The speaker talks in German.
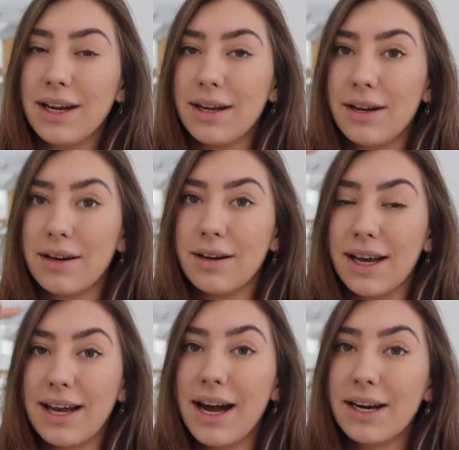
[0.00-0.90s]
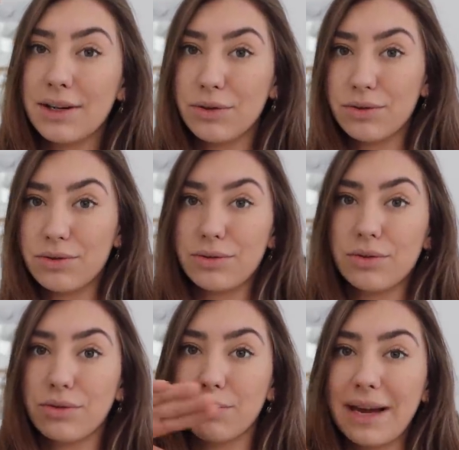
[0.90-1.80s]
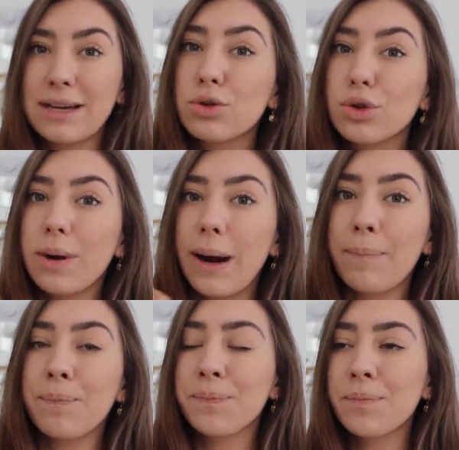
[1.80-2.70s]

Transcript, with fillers: ein Regal, also so so, so ein Brett drüber.